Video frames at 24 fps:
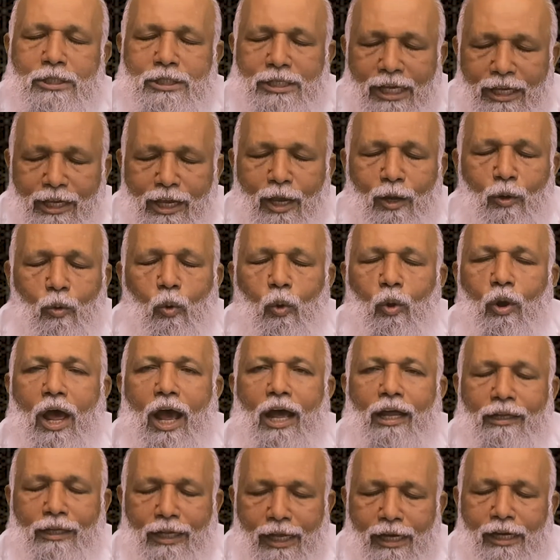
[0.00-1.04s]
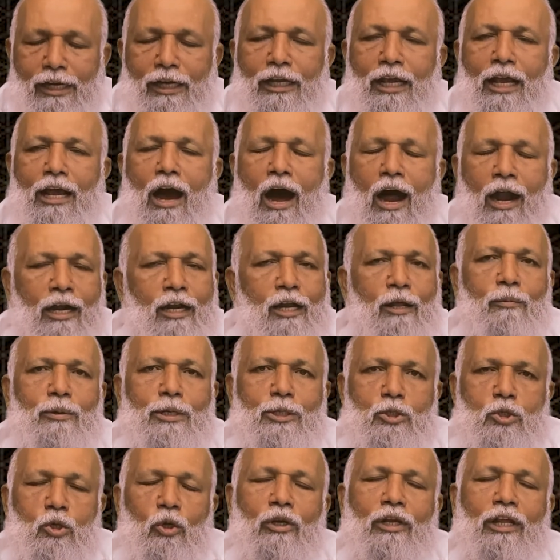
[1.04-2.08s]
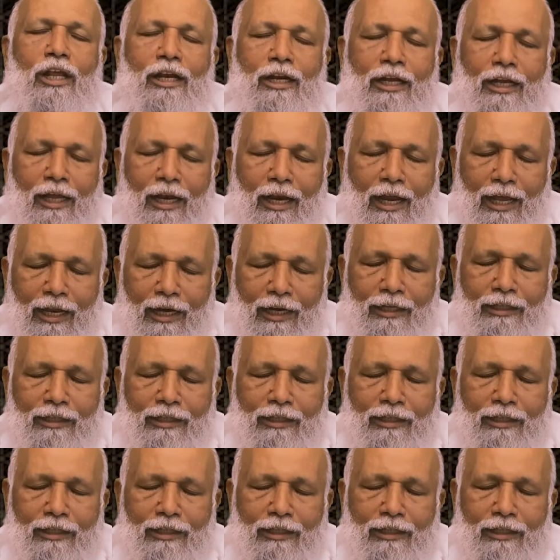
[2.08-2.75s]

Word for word: செய்யக்கூடாது என்று ஆண்டவர் சொல்லியிருக்கிறாரே